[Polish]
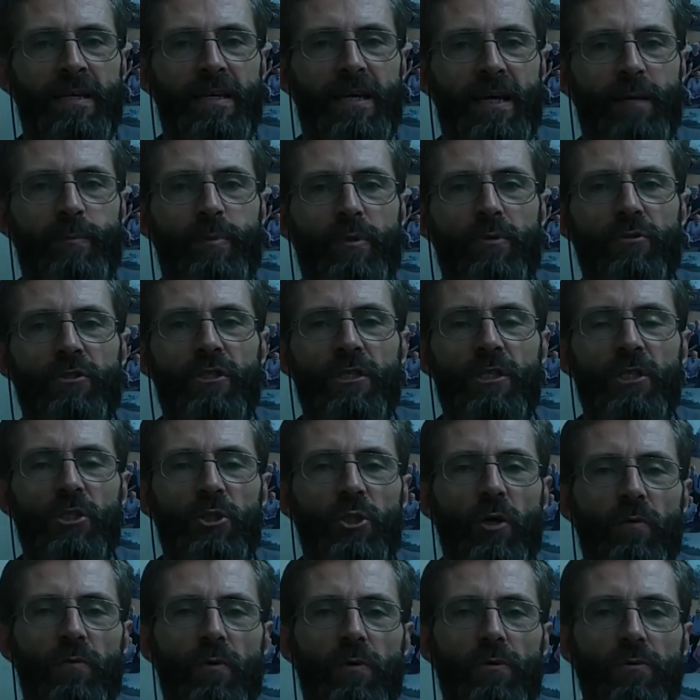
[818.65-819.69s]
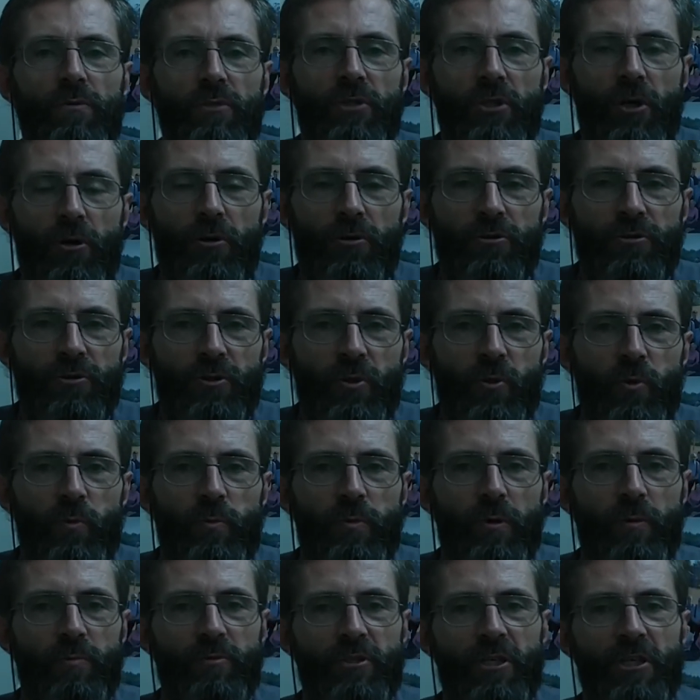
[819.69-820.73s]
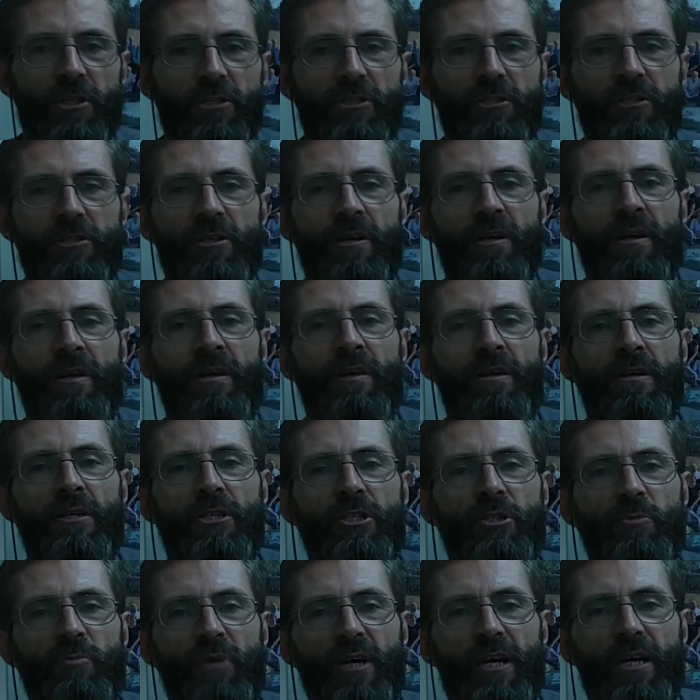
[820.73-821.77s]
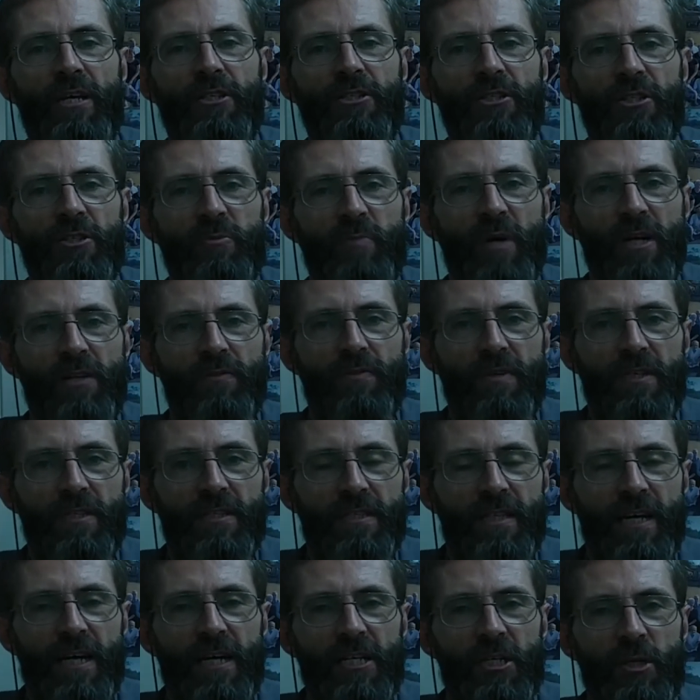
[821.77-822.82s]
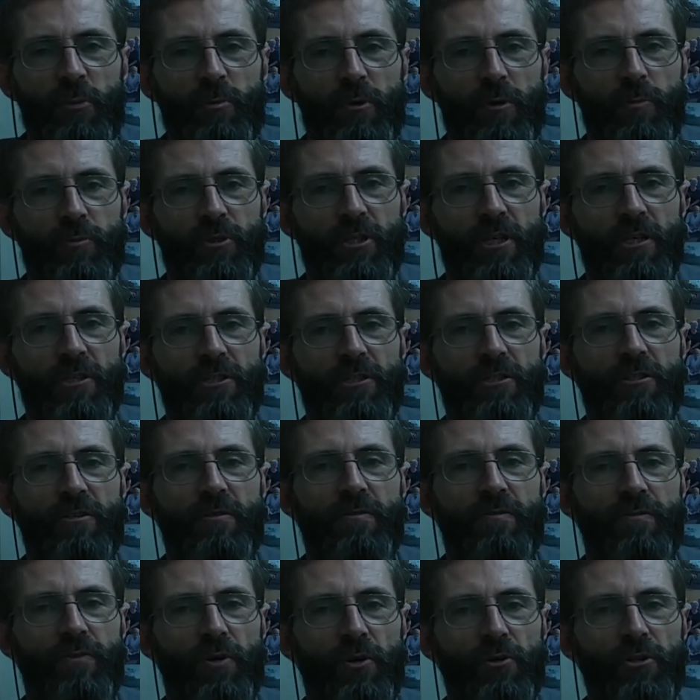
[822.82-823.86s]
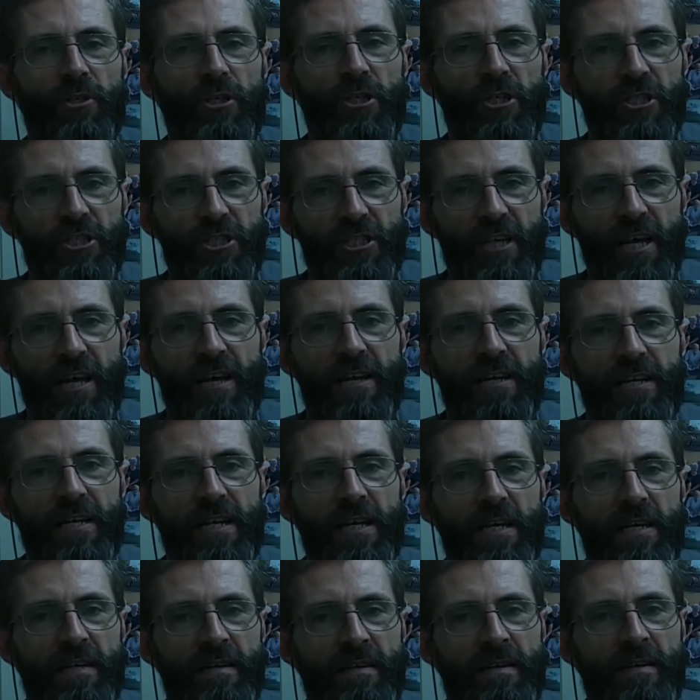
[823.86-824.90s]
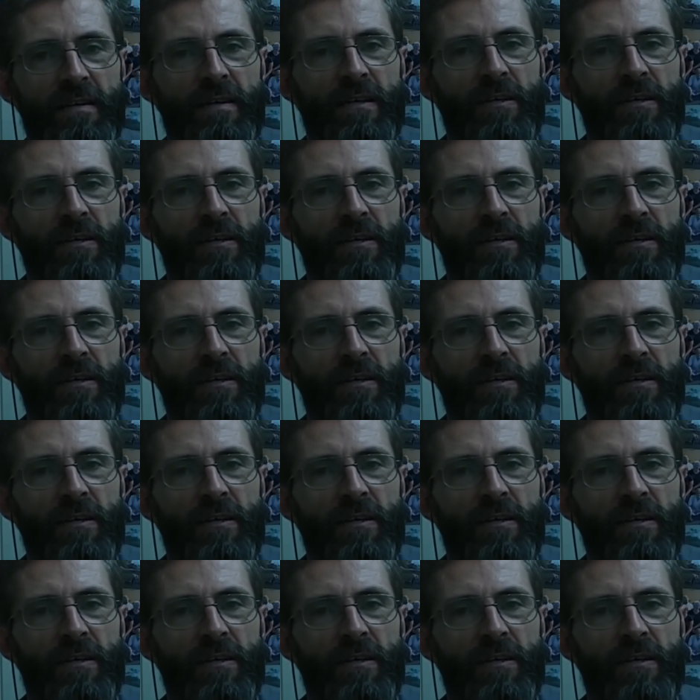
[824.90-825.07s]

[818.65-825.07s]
aby uczynić nową ludzkością poprzez śmierć i zmartwychwstanie, poprzez wody chrzcielne,